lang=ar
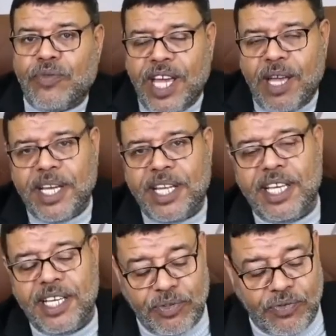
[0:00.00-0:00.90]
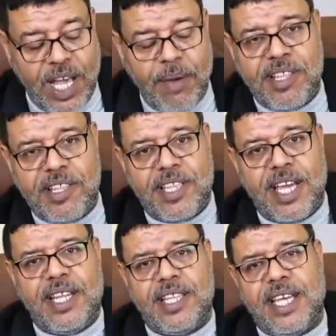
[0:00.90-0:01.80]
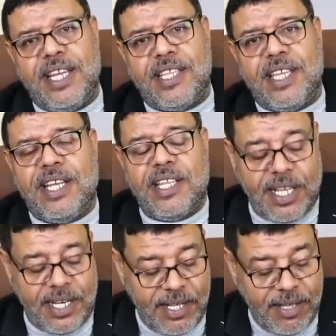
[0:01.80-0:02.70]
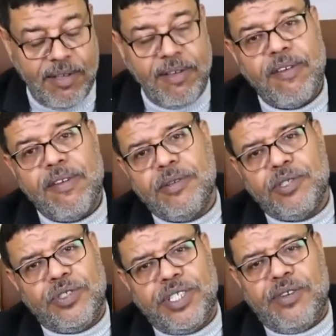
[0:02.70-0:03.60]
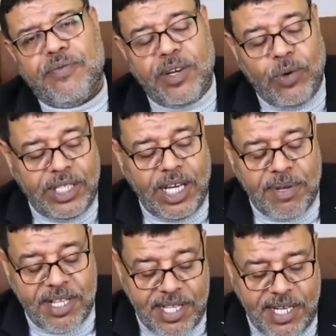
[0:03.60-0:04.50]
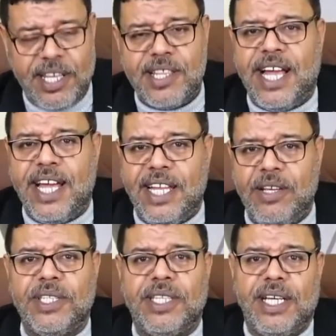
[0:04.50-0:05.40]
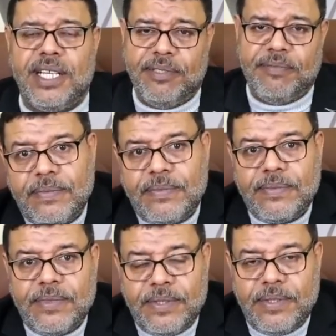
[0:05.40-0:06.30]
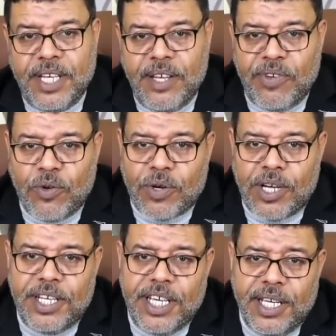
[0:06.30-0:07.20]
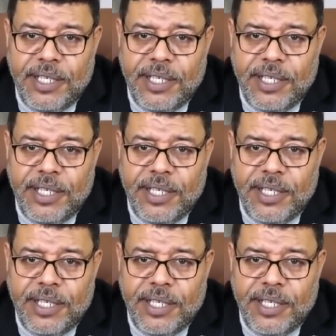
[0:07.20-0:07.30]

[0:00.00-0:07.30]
فاهم يعني فيحق على رسول الله اذا قال يعني وضح بس الله يصلح حالي وضح نعم ايه في القران اقول